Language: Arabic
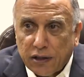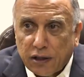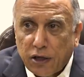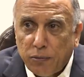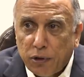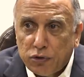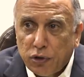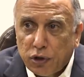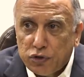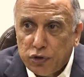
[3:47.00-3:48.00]
تخرب لك
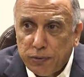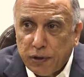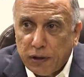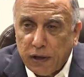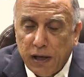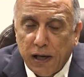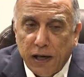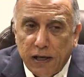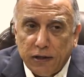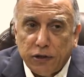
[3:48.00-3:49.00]
شغلك الكبير
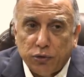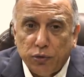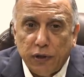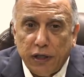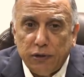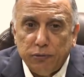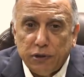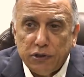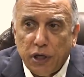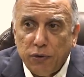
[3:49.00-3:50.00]
لا تطلبون أي
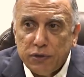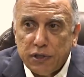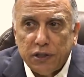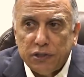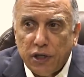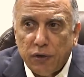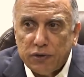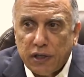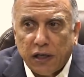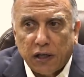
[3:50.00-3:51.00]
متجاوز أن
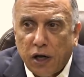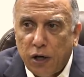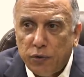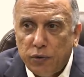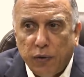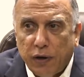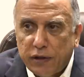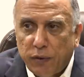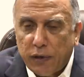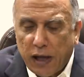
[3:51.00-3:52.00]
يتجاوز على القانون أو على
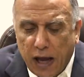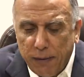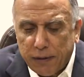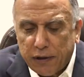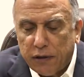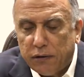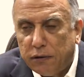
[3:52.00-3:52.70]
الدولة أبدا